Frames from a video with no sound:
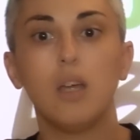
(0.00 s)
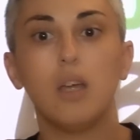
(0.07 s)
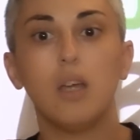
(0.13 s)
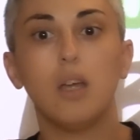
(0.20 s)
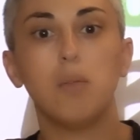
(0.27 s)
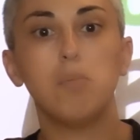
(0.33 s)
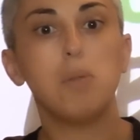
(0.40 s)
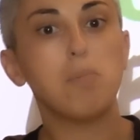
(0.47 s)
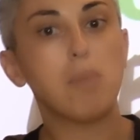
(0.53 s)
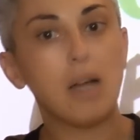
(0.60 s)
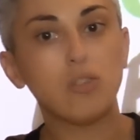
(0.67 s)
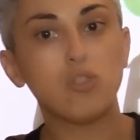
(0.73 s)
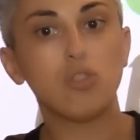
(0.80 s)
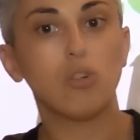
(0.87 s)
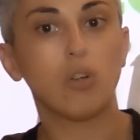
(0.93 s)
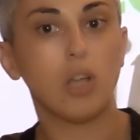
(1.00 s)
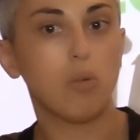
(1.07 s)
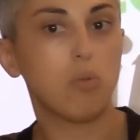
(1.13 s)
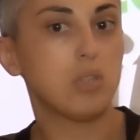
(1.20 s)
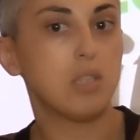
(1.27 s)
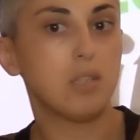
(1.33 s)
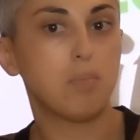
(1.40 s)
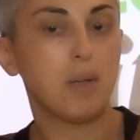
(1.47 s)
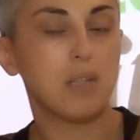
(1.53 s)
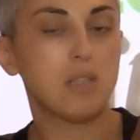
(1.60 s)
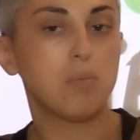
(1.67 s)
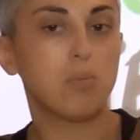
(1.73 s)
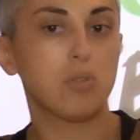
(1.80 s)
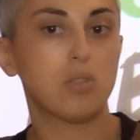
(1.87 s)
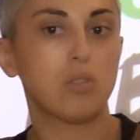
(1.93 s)
Eh, mi immagino che questi
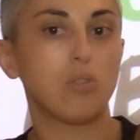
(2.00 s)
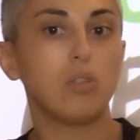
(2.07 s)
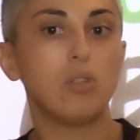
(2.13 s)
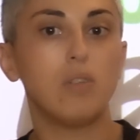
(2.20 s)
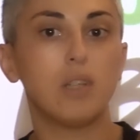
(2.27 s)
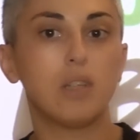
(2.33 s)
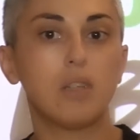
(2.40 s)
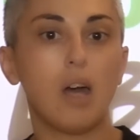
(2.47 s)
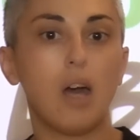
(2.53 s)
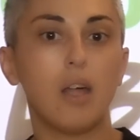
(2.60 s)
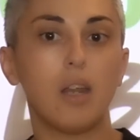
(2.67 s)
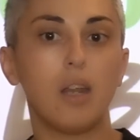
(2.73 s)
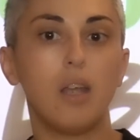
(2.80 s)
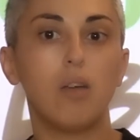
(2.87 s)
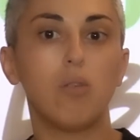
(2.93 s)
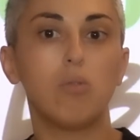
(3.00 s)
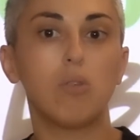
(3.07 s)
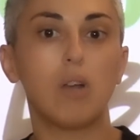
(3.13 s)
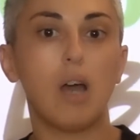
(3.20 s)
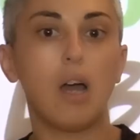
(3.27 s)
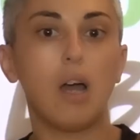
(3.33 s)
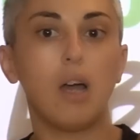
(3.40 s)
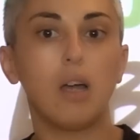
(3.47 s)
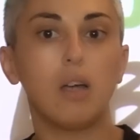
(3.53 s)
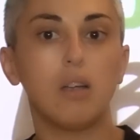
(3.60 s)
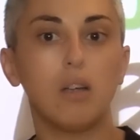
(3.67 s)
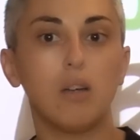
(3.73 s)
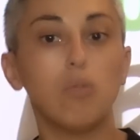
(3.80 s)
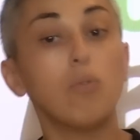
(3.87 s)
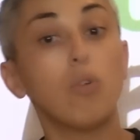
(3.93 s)
spazi possano diventare una,
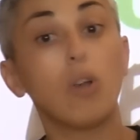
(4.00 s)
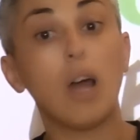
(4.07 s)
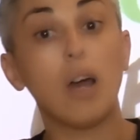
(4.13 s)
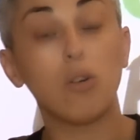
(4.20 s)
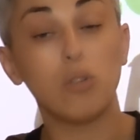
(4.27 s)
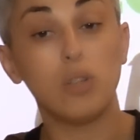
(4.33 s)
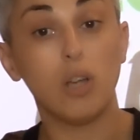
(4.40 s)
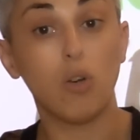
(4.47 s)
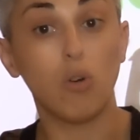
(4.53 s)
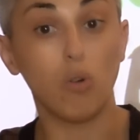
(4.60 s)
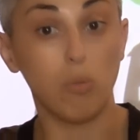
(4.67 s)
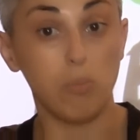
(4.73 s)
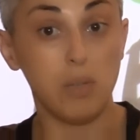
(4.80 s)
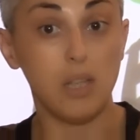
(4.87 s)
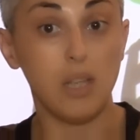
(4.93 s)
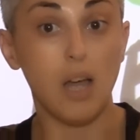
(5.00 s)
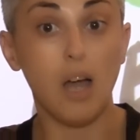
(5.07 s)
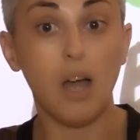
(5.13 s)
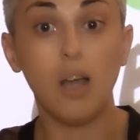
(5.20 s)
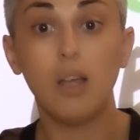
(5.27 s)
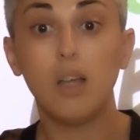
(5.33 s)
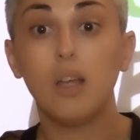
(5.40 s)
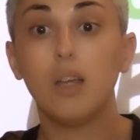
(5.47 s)
eh, un volano di economia,